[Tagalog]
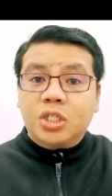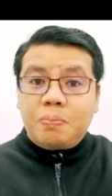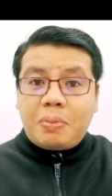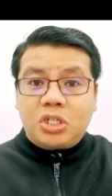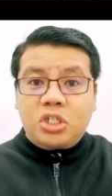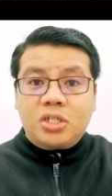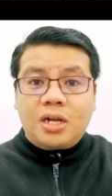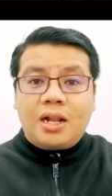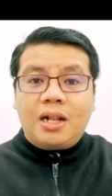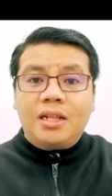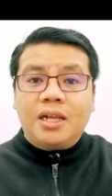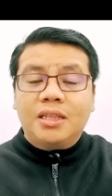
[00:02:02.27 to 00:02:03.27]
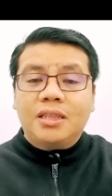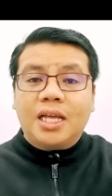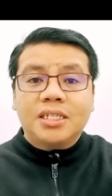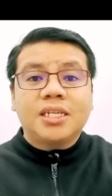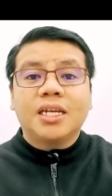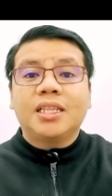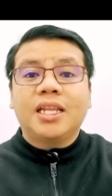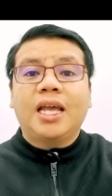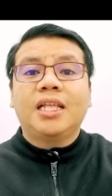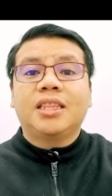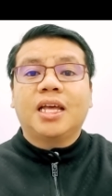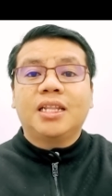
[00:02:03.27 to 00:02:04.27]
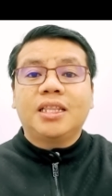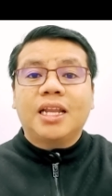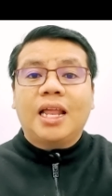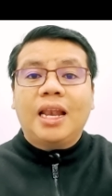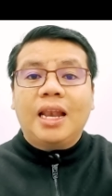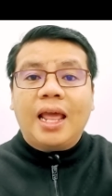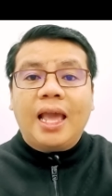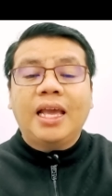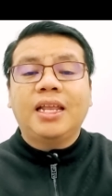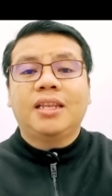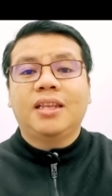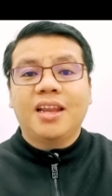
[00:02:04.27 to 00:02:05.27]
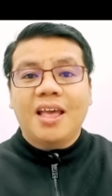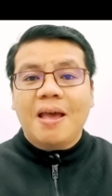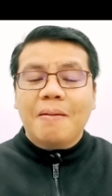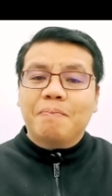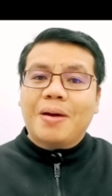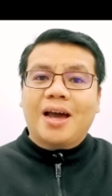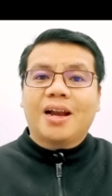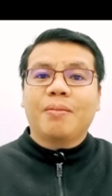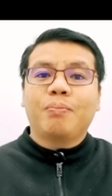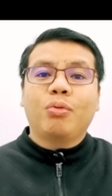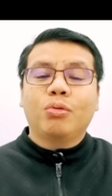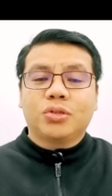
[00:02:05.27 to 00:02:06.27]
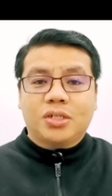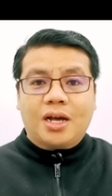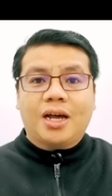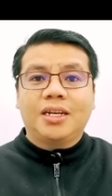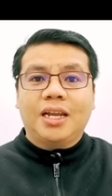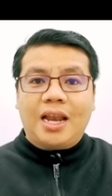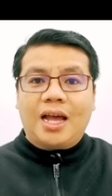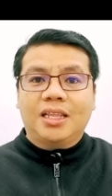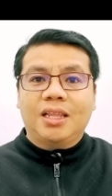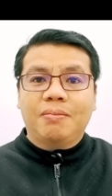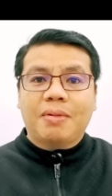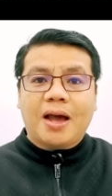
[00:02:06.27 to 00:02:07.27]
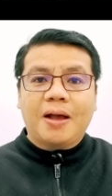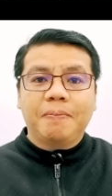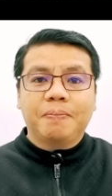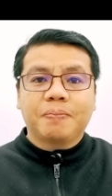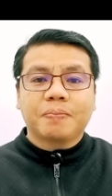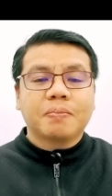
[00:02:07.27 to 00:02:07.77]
special na designated na lane para po sa kanila, 'di ba?